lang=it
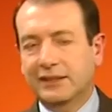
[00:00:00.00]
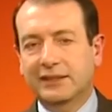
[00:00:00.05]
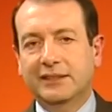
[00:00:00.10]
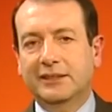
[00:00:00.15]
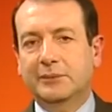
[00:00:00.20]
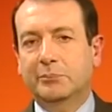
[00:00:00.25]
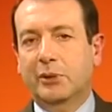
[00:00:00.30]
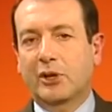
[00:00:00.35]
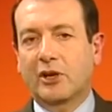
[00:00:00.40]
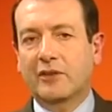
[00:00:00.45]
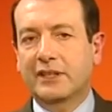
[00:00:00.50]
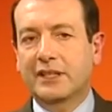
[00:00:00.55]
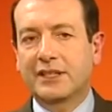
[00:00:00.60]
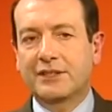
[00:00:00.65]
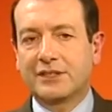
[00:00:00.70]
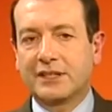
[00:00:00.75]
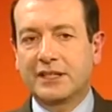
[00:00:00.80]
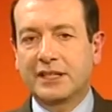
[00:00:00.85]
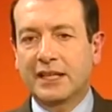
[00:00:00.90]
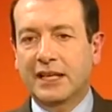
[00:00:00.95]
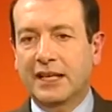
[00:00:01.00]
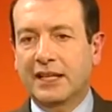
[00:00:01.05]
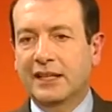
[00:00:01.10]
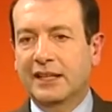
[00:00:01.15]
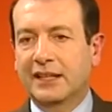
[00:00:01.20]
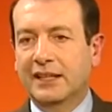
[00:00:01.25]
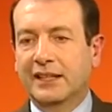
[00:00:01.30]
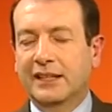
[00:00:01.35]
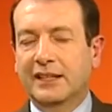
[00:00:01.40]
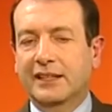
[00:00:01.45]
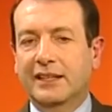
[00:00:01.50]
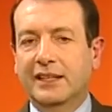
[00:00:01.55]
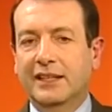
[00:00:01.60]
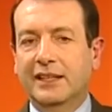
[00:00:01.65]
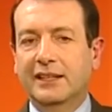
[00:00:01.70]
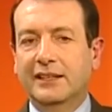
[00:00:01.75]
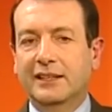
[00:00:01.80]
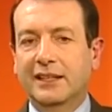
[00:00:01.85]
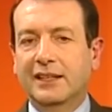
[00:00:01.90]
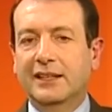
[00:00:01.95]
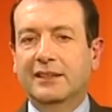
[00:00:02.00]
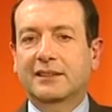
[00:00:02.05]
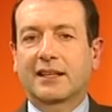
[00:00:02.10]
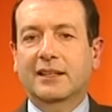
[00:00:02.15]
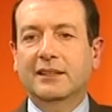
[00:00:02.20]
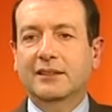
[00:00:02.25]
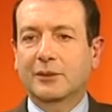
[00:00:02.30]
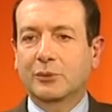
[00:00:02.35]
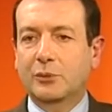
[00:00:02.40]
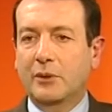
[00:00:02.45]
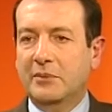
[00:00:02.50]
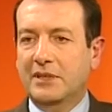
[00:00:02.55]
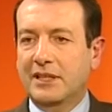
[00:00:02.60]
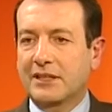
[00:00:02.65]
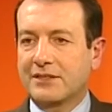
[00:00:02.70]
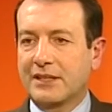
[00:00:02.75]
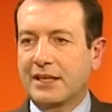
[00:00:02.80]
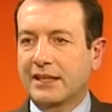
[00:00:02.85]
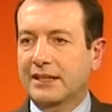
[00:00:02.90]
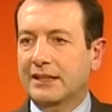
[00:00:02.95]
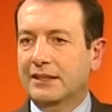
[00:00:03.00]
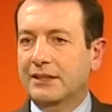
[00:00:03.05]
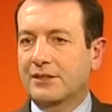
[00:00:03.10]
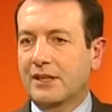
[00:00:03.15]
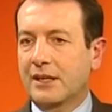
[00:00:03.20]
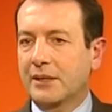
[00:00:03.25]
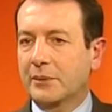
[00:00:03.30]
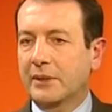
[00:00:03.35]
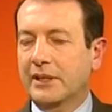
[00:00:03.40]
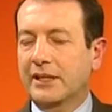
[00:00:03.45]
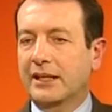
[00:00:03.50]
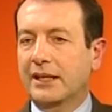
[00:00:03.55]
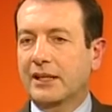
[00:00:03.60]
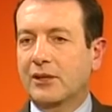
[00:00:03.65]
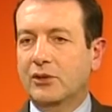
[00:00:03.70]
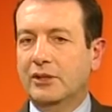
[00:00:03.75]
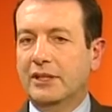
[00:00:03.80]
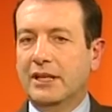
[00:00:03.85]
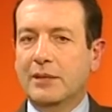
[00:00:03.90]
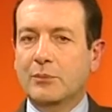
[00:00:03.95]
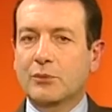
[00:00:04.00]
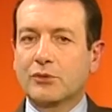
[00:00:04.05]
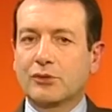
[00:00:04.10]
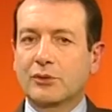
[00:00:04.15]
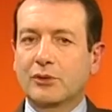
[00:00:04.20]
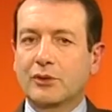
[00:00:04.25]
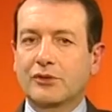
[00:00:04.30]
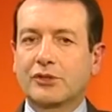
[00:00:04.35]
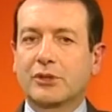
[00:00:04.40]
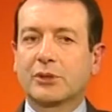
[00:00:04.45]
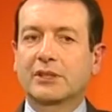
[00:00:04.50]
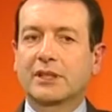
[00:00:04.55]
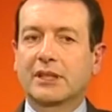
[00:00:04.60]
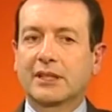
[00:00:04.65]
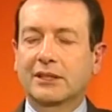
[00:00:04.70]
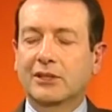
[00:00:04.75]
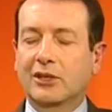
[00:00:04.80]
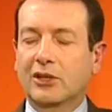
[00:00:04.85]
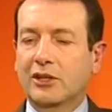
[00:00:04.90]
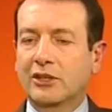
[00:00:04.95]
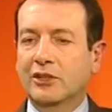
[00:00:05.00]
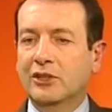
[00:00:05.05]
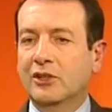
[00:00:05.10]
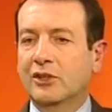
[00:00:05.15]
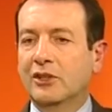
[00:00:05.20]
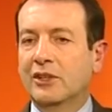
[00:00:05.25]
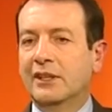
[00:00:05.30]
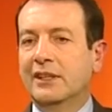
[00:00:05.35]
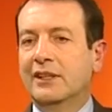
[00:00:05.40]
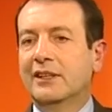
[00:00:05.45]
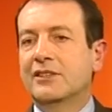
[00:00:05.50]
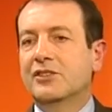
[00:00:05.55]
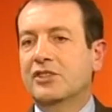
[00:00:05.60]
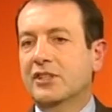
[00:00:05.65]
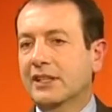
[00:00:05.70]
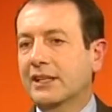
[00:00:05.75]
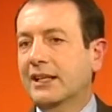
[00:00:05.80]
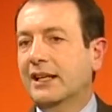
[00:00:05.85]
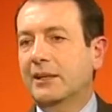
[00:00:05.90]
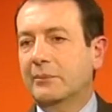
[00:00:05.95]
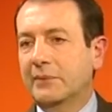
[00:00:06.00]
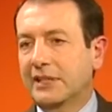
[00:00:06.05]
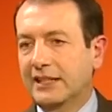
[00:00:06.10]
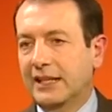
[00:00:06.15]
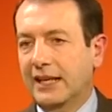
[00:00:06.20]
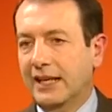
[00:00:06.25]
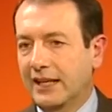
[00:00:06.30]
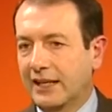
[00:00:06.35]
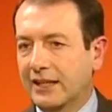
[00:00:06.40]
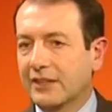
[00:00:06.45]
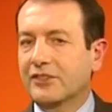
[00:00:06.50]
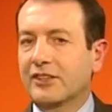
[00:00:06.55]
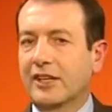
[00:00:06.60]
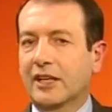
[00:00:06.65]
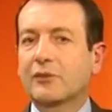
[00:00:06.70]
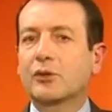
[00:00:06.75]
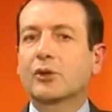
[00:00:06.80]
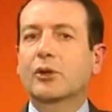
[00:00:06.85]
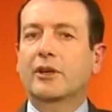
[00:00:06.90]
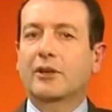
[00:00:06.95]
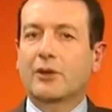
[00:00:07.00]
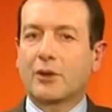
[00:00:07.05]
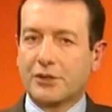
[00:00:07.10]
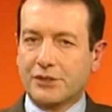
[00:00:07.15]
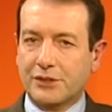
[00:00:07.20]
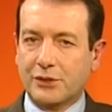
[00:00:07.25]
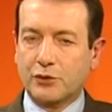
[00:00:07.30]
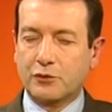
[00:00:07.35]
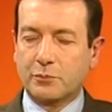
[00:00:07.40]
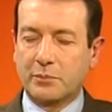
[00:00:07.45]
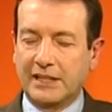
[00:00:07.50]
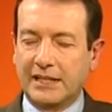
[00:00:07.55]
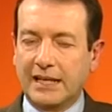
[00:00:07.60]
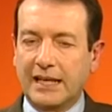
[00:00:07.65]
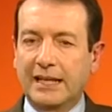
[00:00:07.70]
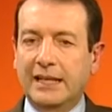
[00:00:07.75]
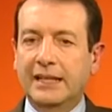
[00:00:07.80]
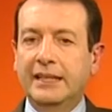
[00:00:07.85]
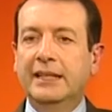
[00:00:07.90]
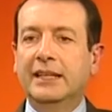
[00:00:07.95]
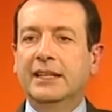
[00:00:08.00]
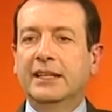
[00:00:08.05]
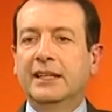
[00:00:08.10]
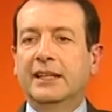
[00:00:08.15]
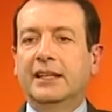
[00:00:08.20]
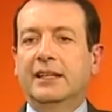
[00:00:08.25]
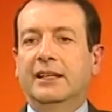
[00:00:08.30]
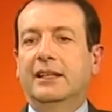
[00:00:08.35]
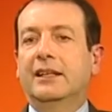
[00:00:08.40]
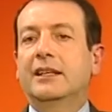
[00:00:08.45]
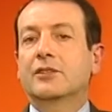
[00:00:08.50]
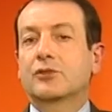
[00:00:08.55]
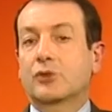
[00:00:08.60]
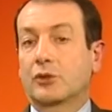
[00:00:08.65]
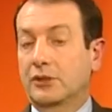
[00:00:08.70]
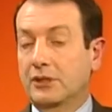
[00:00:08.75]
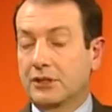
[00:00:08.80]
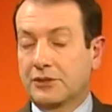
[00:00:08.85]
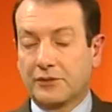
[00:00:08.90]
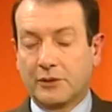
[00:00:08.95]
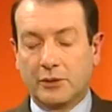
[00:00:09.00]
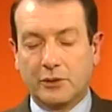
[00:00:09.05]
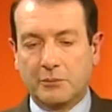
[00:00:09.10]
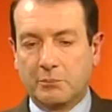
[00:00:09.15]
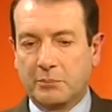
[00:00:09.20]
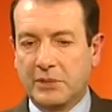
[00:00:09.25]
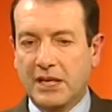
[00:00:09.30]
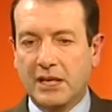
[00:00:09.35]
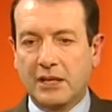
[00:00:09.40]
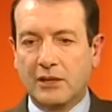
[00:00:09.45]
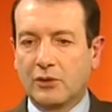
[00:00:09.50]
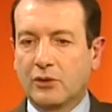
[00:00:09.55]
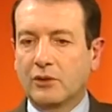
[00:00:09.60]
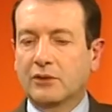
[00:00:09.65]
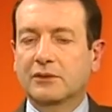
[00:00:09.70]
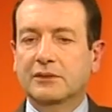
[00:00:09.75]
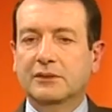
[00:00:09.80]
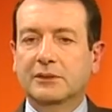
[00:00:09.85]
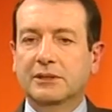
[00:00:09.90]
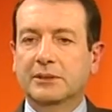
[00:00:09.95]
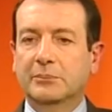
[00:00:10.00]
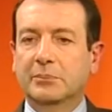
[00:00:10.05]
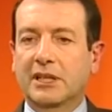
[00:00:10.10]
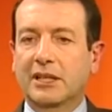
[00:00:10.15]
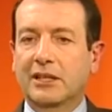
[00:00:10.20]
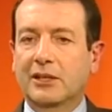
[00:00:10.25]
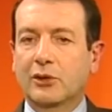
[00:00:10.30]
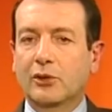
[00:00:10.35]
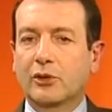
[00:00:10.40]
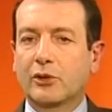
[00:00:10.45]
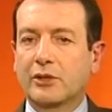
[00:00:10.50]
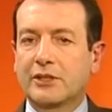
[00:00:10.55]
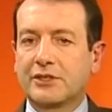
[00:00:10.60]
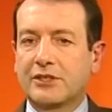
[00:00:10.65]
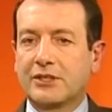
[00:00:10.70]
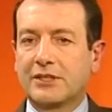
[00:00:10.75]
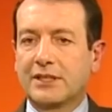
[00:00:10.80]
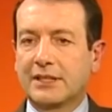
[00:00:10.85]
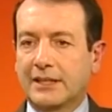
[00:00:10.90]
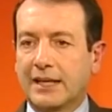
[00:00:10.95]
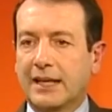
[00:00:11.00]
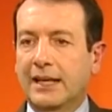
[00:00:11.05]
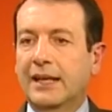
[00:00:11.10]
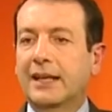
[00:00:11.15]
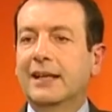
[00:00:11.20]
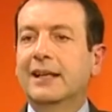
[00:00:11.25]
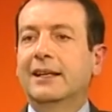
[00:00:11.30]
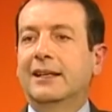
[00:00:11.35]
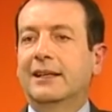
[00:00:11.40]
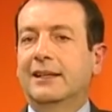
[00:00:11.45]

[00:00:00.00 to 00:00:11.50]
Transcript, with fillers: Eh, prova ne sia che delle 32.000 sacche di sangue che raccogliamo sul nostro territorio circa la metà servono ai nostri ospedali e li soddisfano in pieno eh, per le loro necessità